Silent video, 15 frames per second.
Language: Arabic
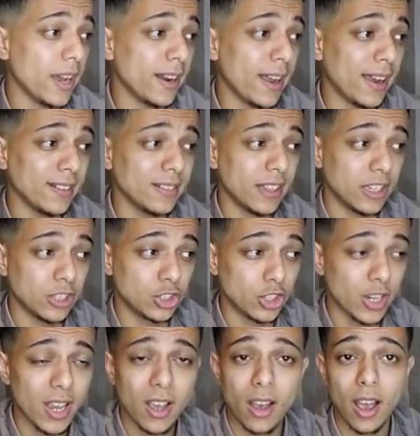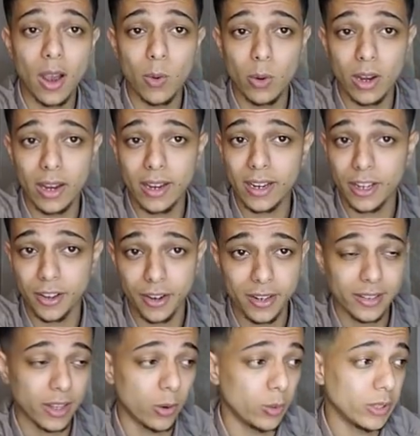هنا عند انشاء او اللي هي
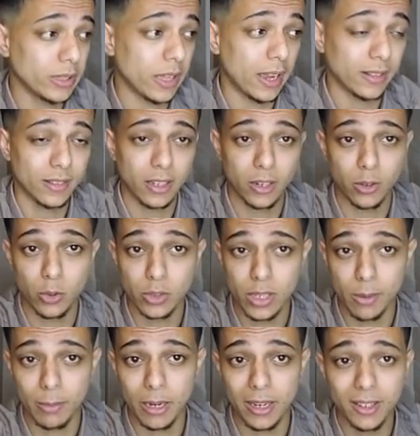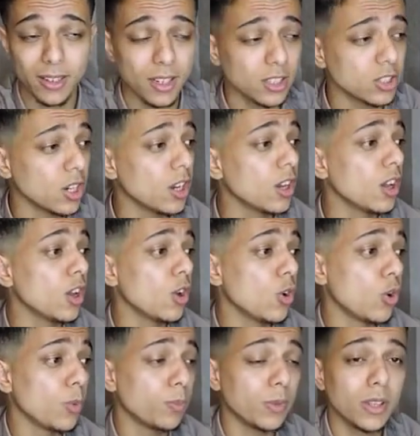كرييت لو انت عندك النسخه بالانجلش
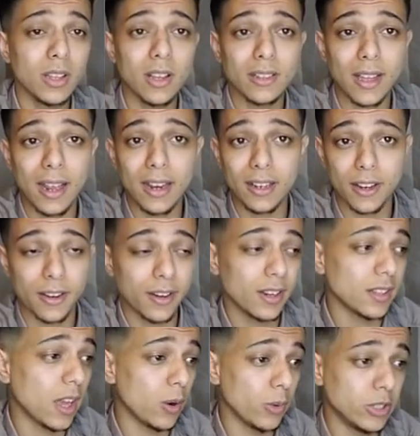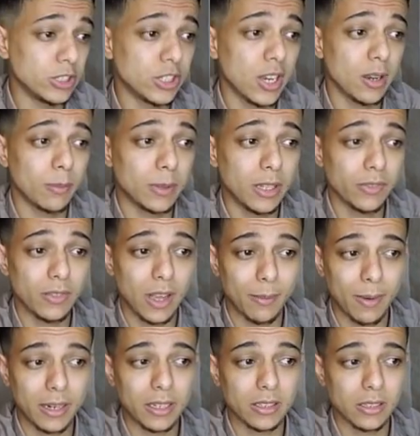وبتضغط على كرييت او انشاء بتفتح
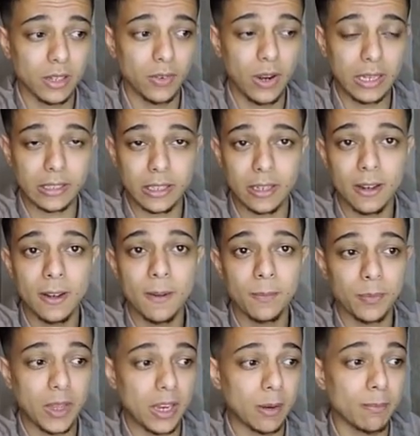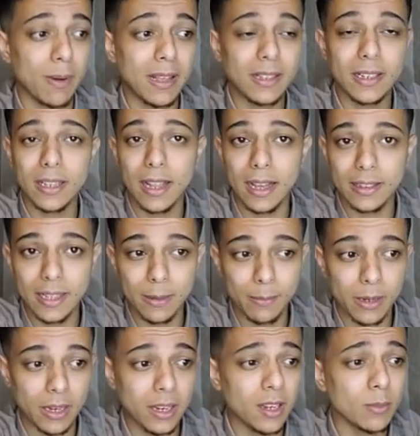معاك الصفحه دي طيب بعد كده
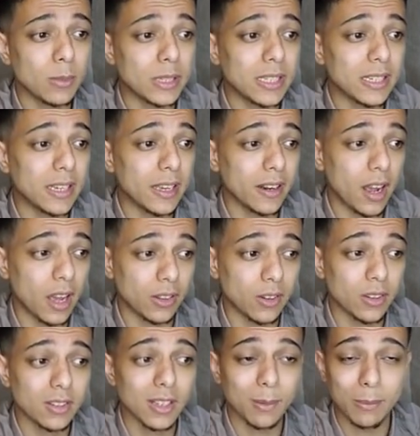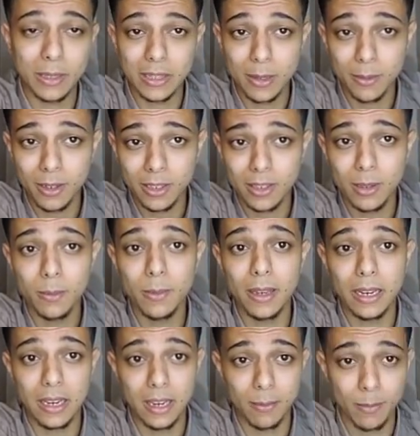هتعمل ايه بتيجي هنا حضرتك بتكتب
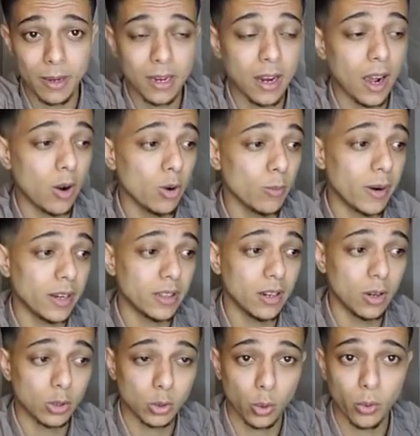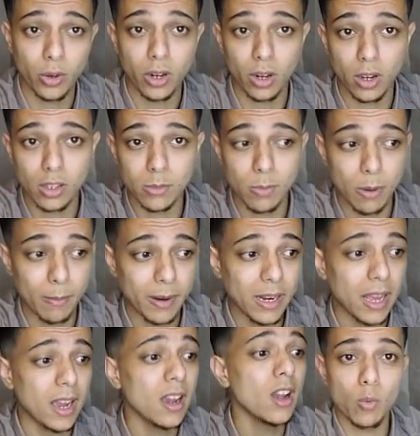الايميل او البريد الالكتروني الخاص
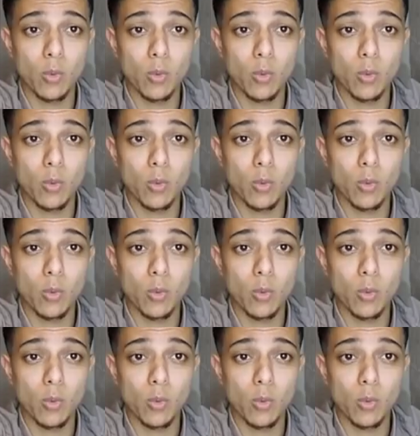بالمنحه